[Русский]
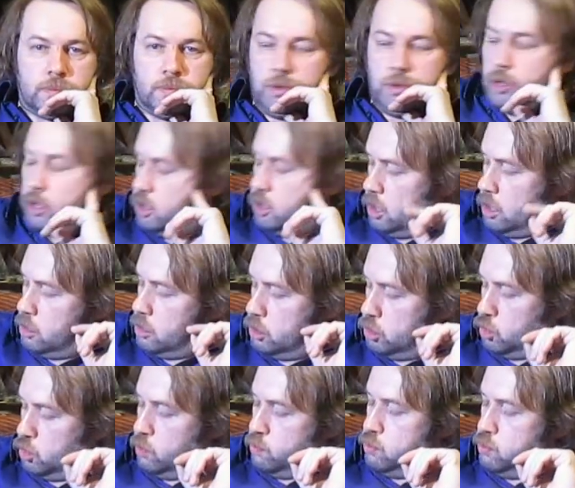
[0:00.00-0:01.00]
Но они
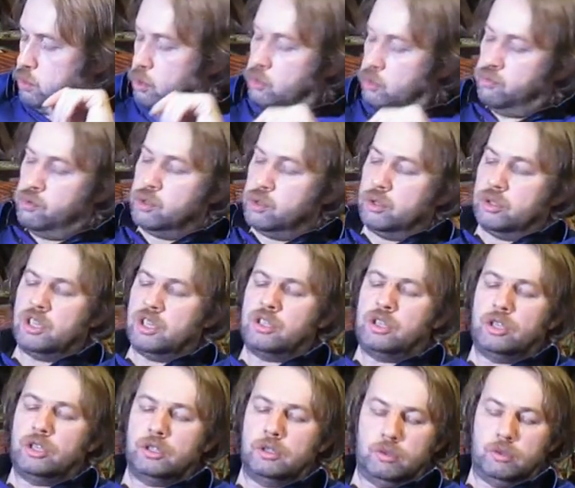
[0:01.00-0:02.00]
хотят, чтобы было вот из
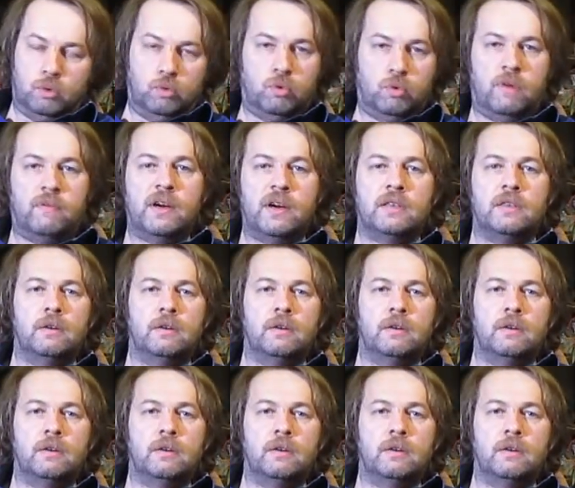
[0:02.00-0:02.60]
отечественных. Ну давайте